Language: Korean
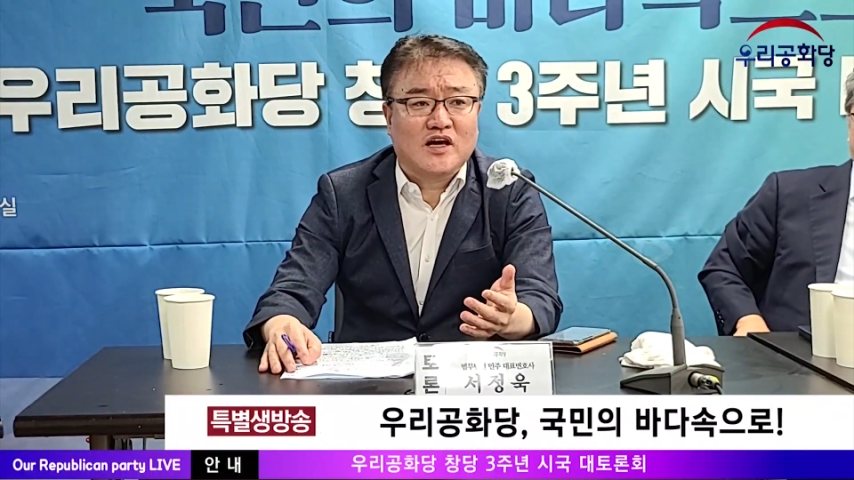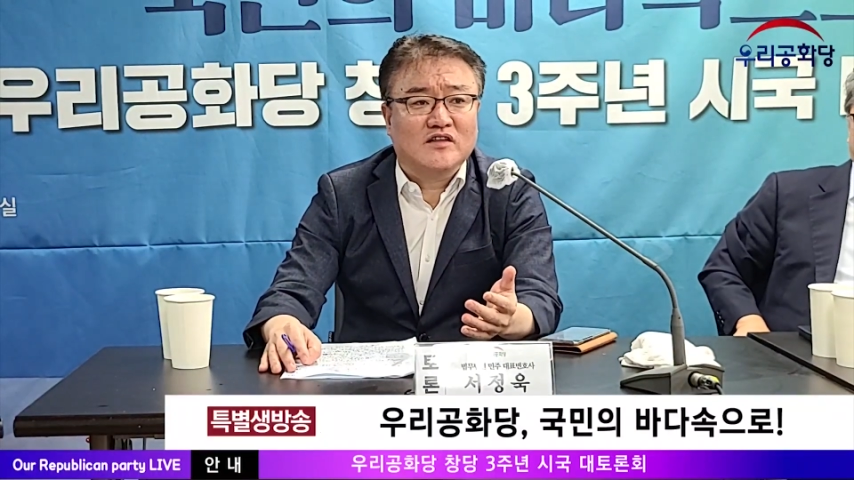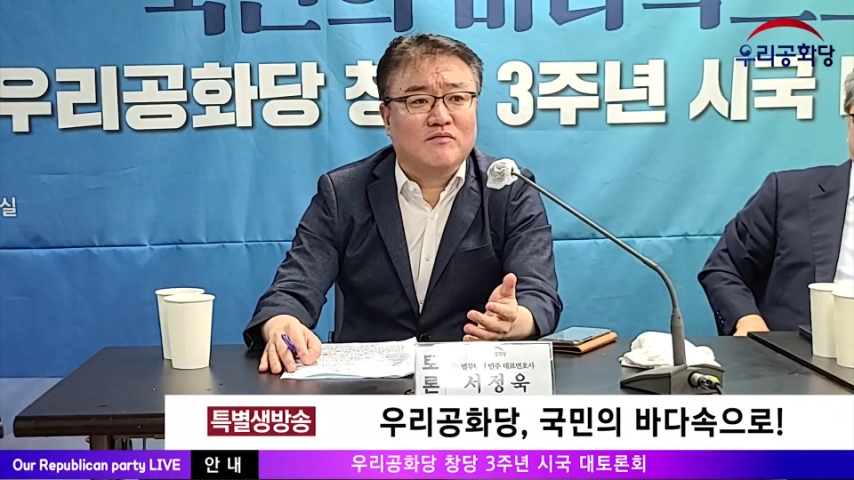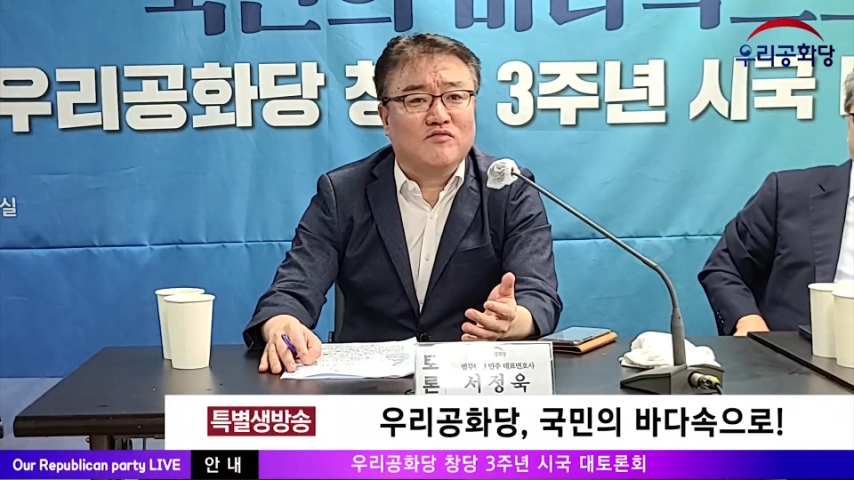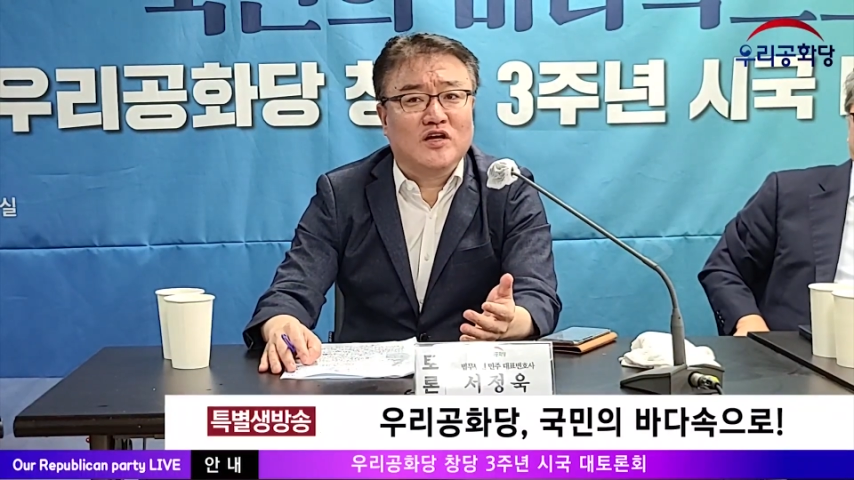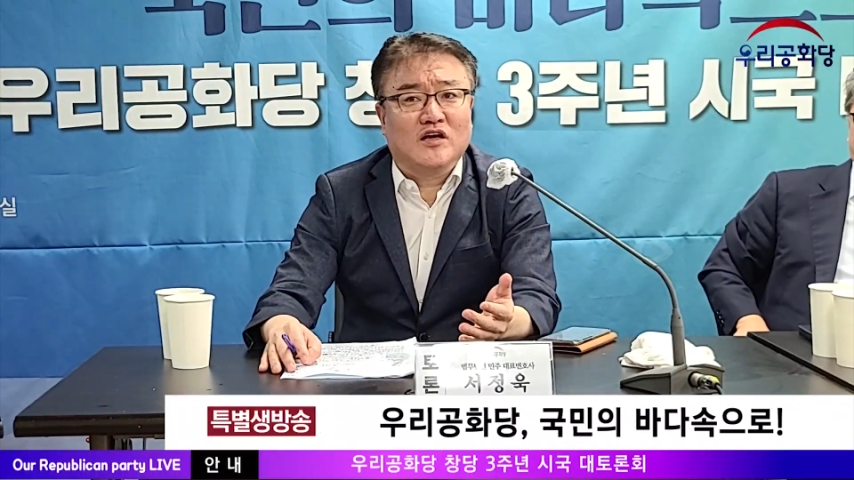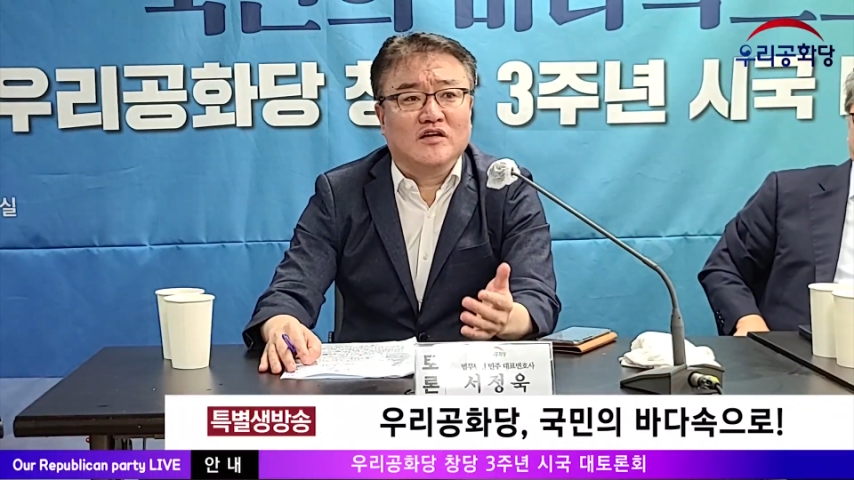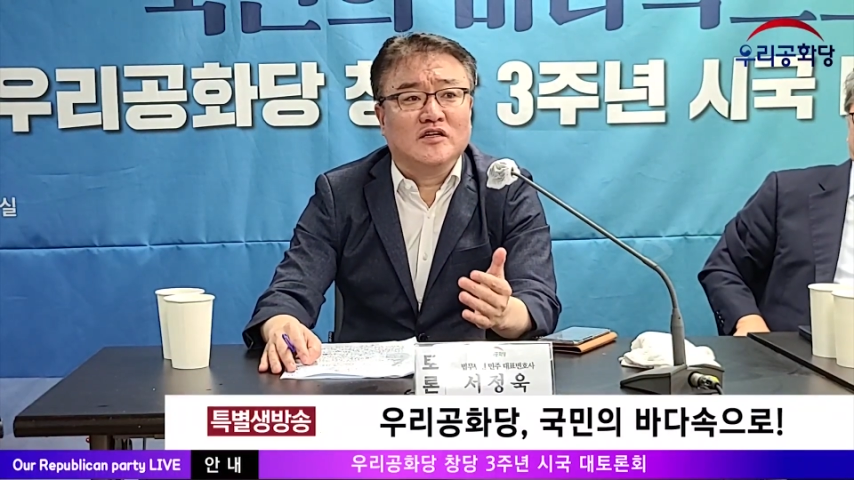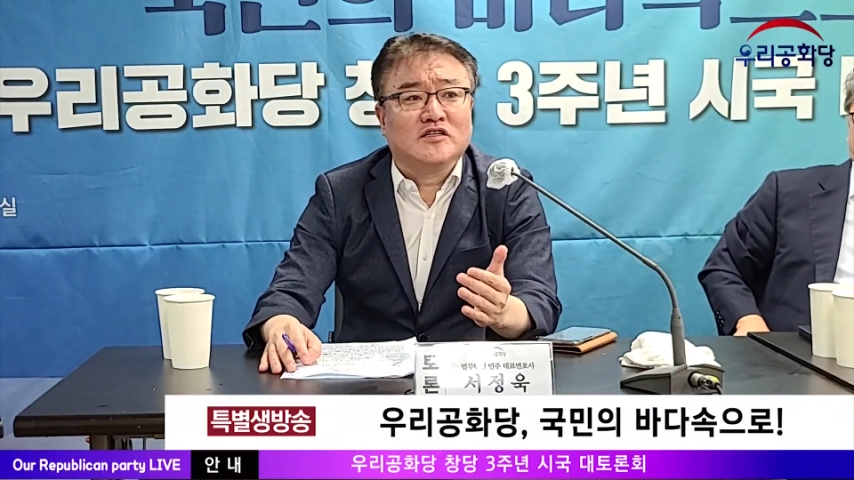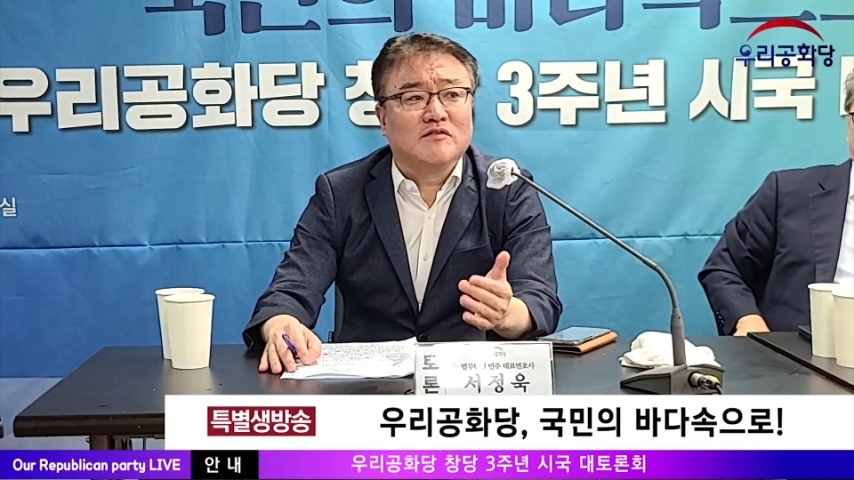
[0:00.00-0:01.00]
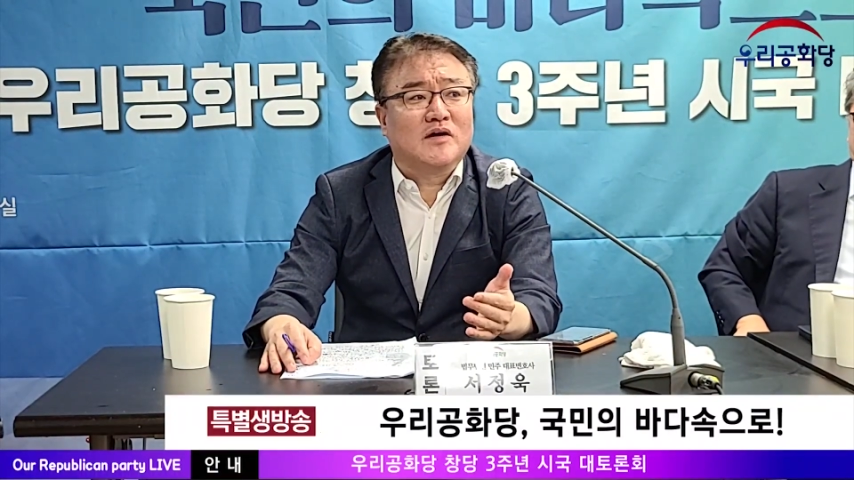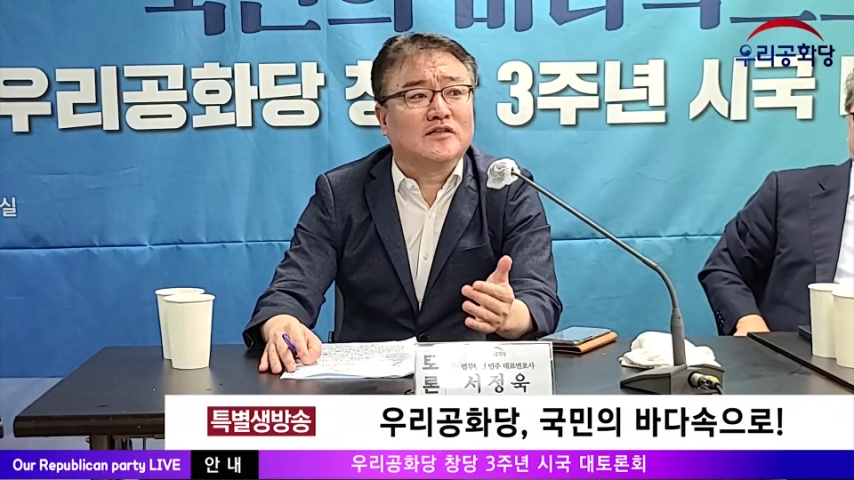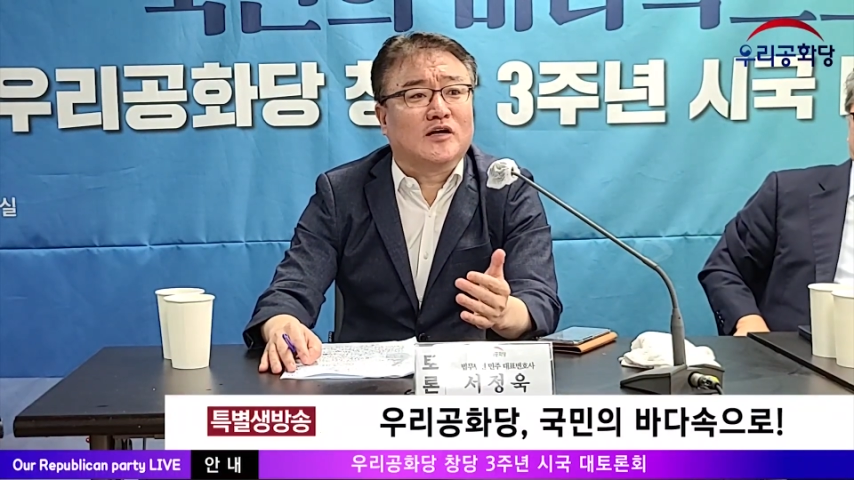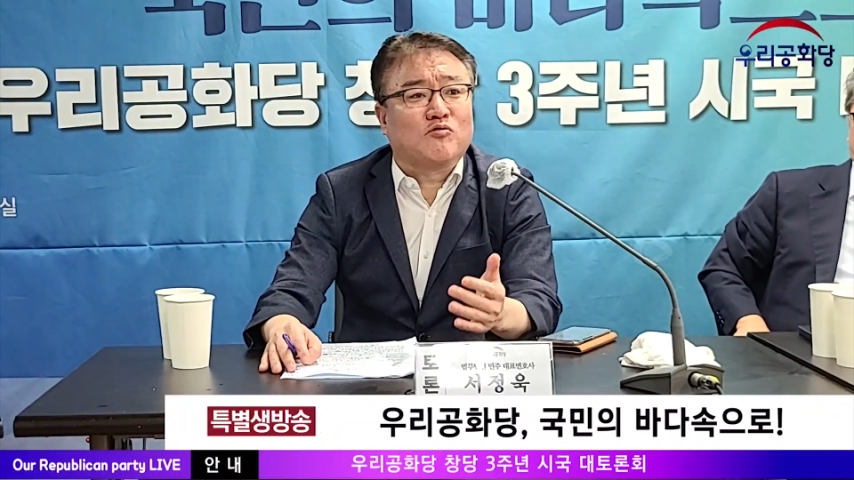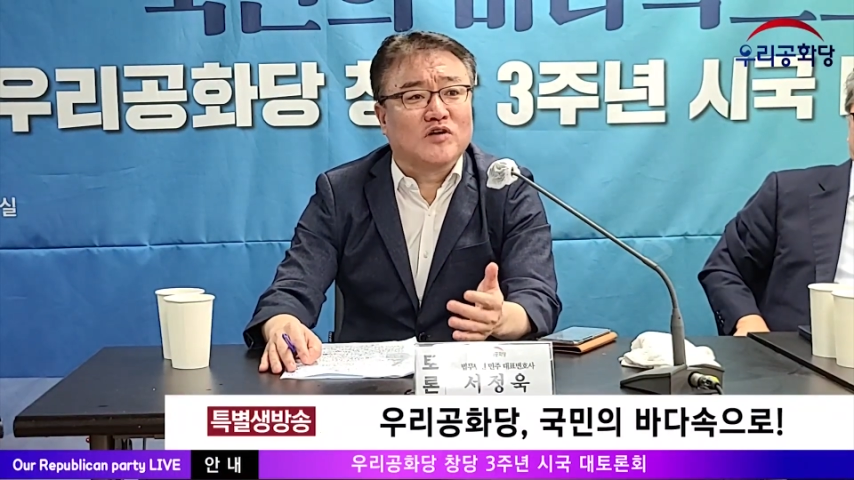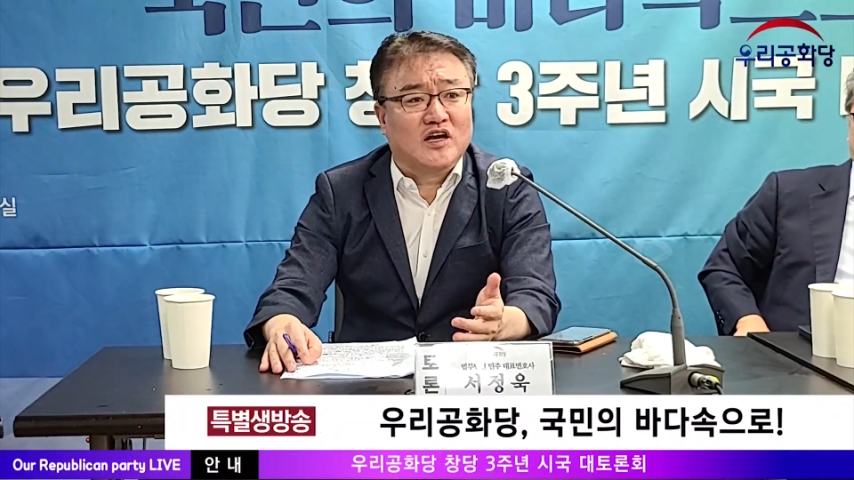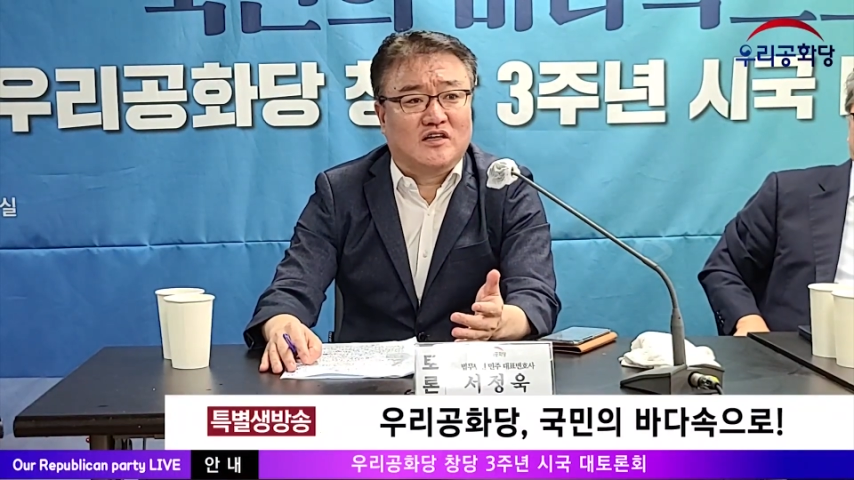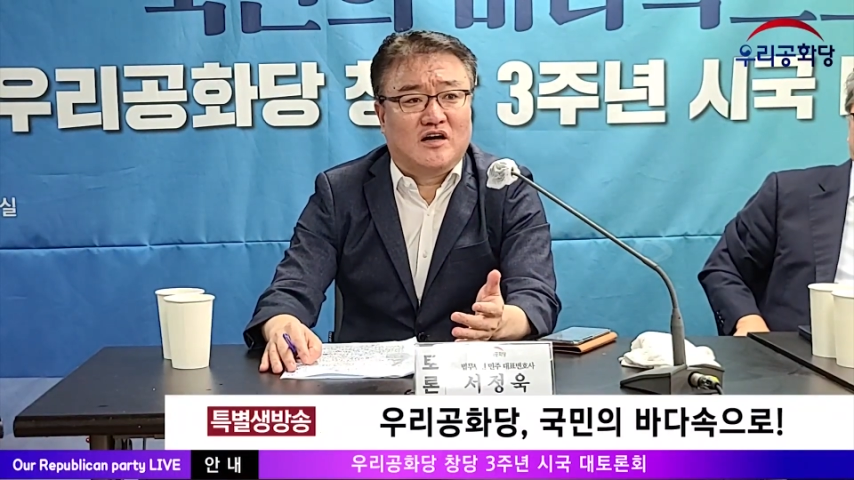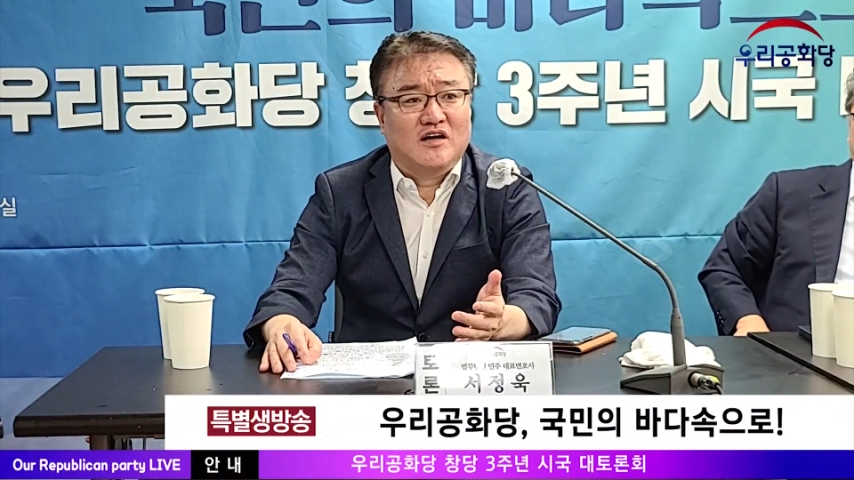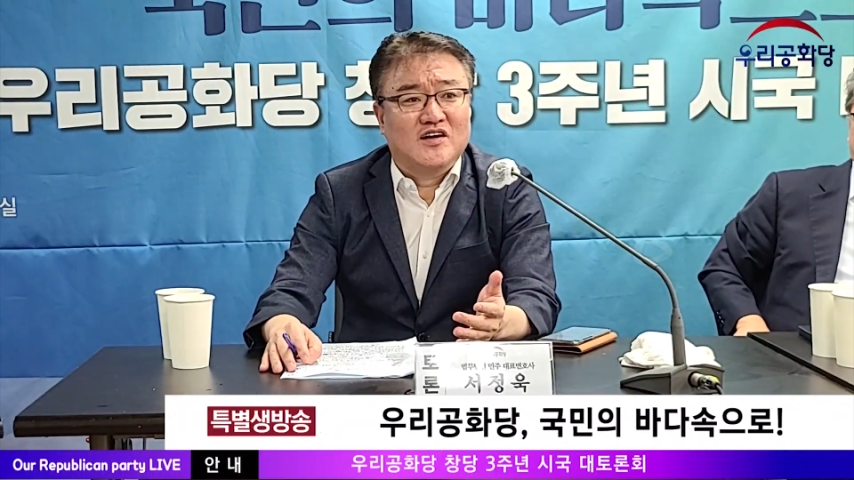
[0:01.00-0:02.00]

있는 분이 이승만 대통령이다